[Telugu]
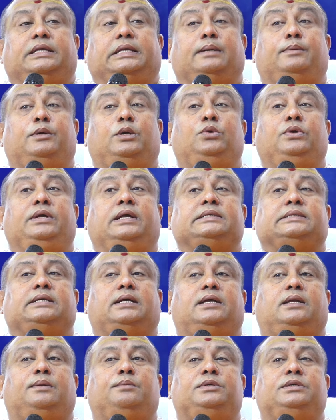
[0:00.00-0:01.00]
ఎవడు ఇంకా
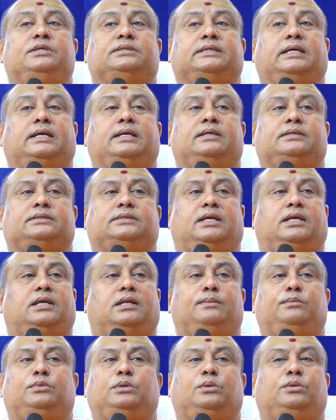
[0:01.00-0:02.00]
సహనం సహ
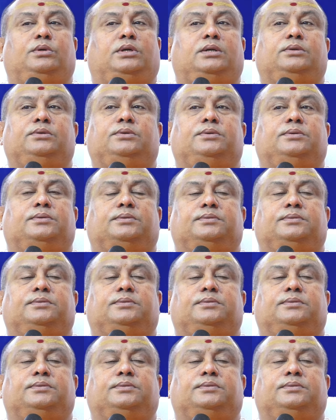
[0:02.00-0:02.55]
సహనంతో ఉండడు